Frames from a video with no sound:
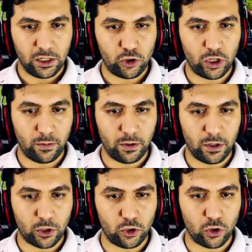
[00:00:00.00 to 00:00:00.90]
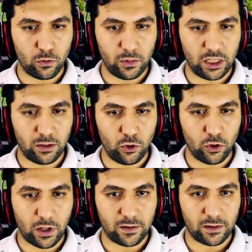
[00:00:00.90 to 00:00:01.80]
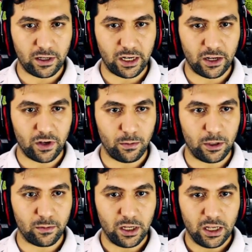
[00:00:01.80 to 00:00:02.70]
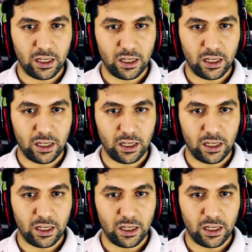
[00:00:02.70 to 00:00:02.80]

Şöyle bir bakıyorum 7 milyon altın nereye verebilirim?